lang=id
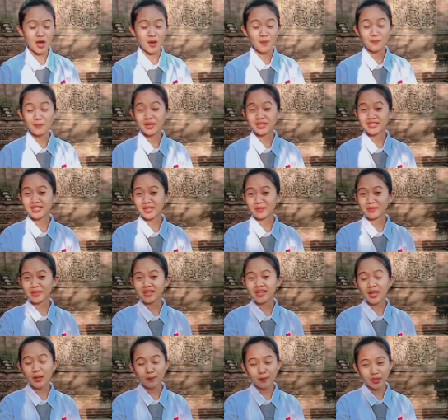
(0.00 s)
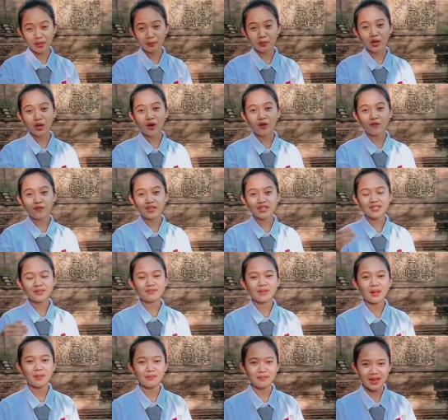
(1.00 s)
Bercermin dari pandemi
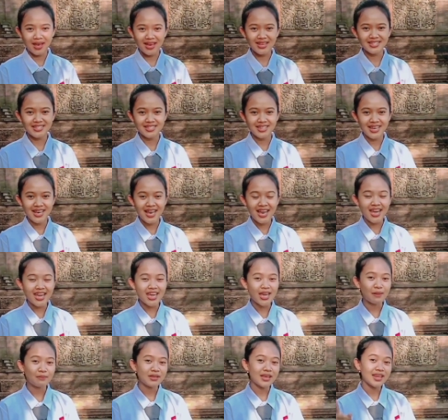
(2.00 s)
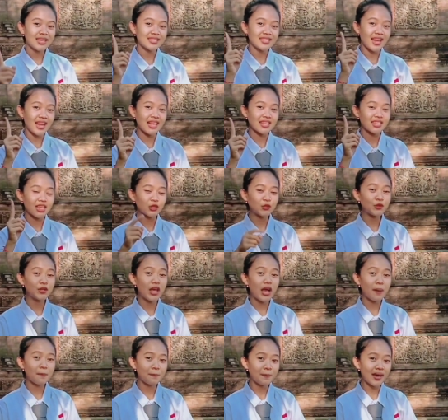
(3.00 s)
COVID-19 yang menjadi salah satu
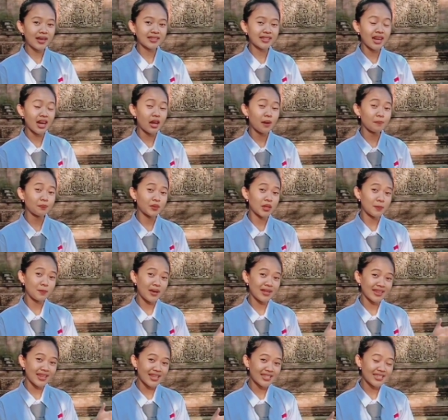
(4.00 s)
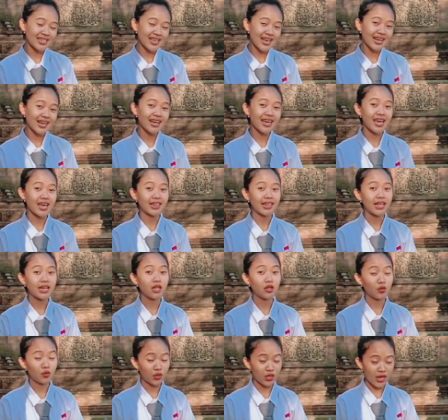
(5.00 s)
dampak terhadap terbatasnya kegiatan
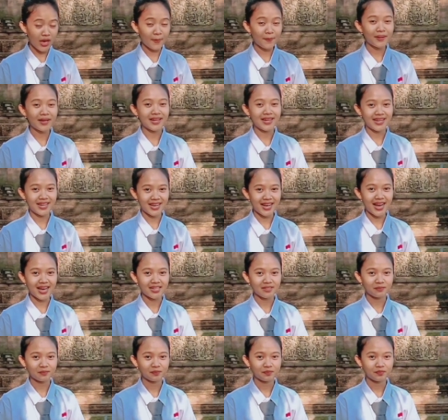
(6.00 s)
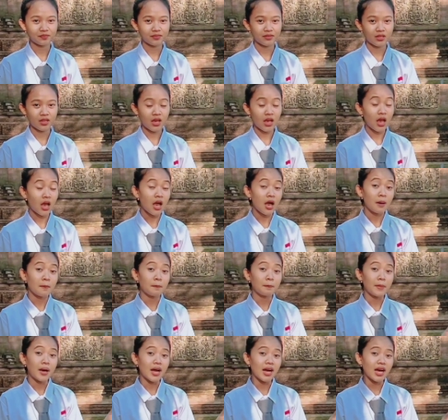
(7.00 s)
di dunia pendidikan.
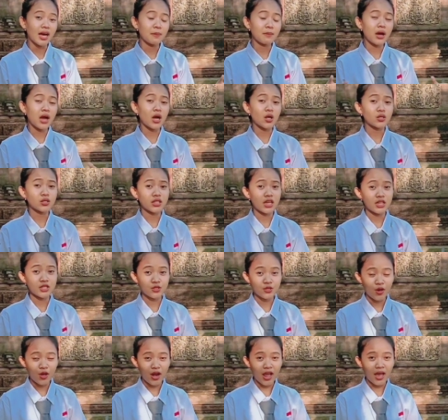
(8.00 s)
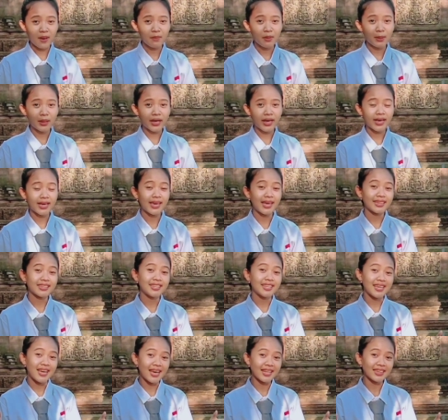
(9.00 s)
Maka mengharuskan sekolah memiliki
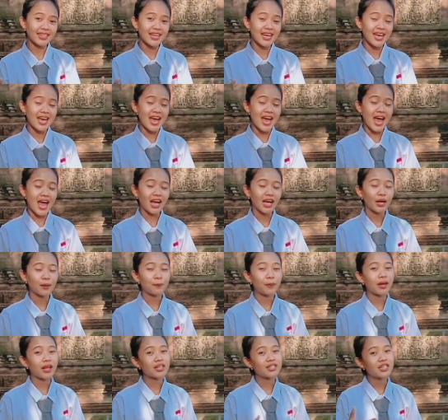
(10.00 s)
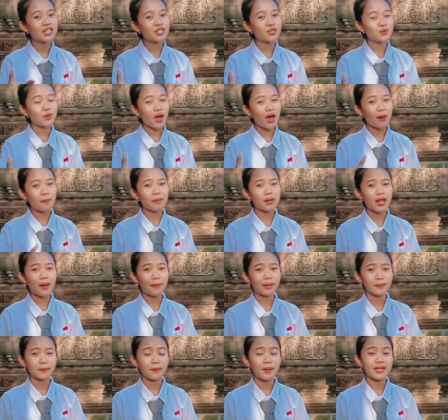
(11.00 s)
kiat-kiat agar para siswa
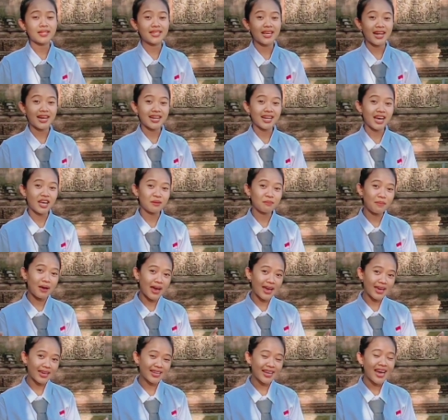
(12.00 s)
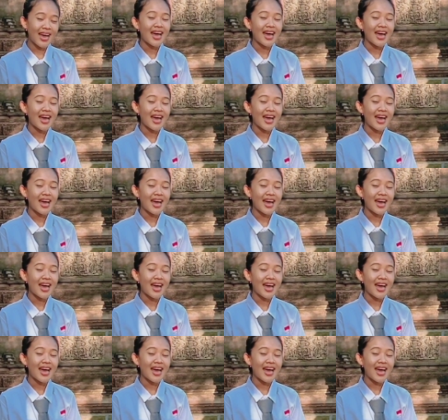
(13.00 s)
mendapatkan pelajaran dengan baik